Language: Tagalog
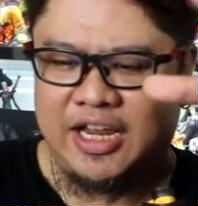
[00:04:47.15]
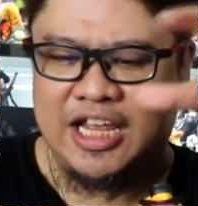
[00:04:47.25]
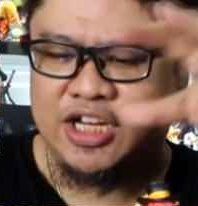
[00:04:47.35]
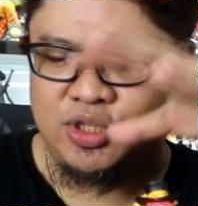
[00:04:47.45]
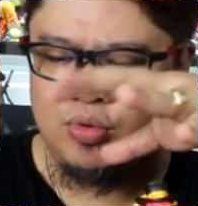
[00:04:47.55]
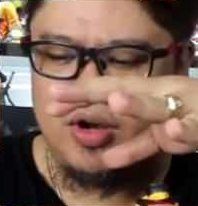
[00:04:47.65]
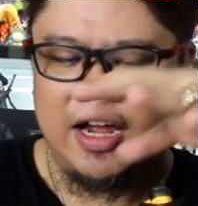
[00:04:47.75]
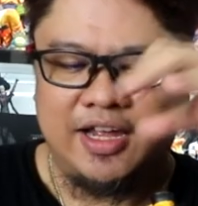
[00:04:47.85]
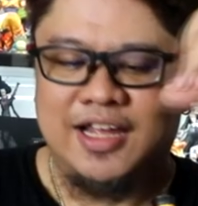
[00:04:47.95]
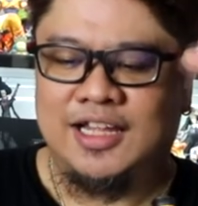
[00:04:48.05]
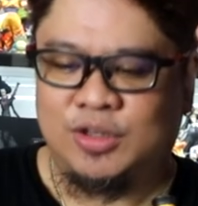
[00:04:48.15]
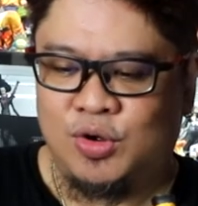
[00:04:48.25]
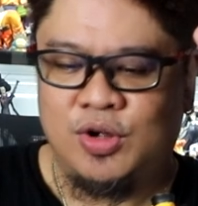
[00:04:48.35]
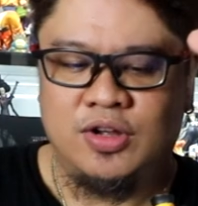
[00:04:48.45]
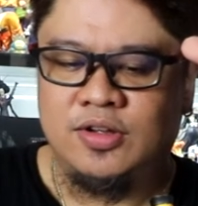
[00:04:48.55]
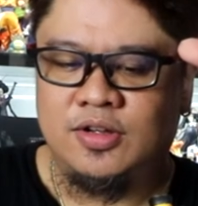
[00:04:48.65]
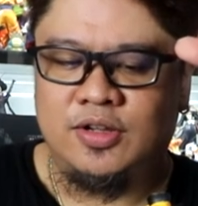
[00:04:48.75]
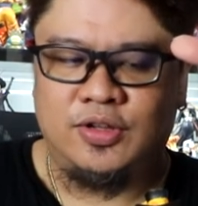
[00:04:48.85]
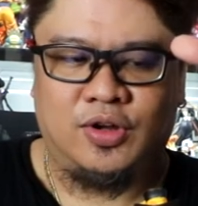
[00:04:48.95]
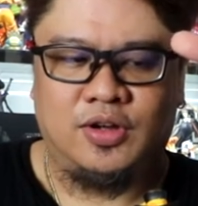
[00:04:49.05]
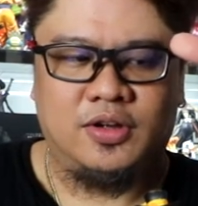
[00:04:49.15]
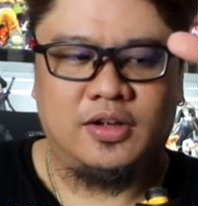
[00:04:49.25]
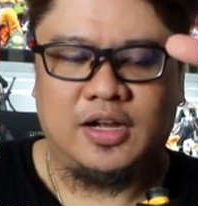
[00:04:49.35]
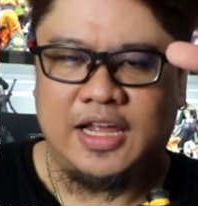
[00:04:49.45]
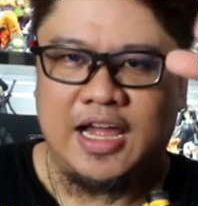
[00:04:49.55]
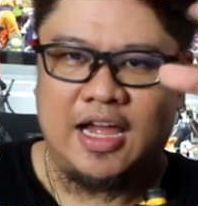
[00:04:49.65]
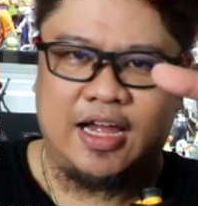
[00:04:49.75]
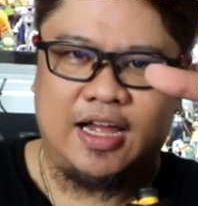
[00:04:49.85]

issue lang ito, no? Kaya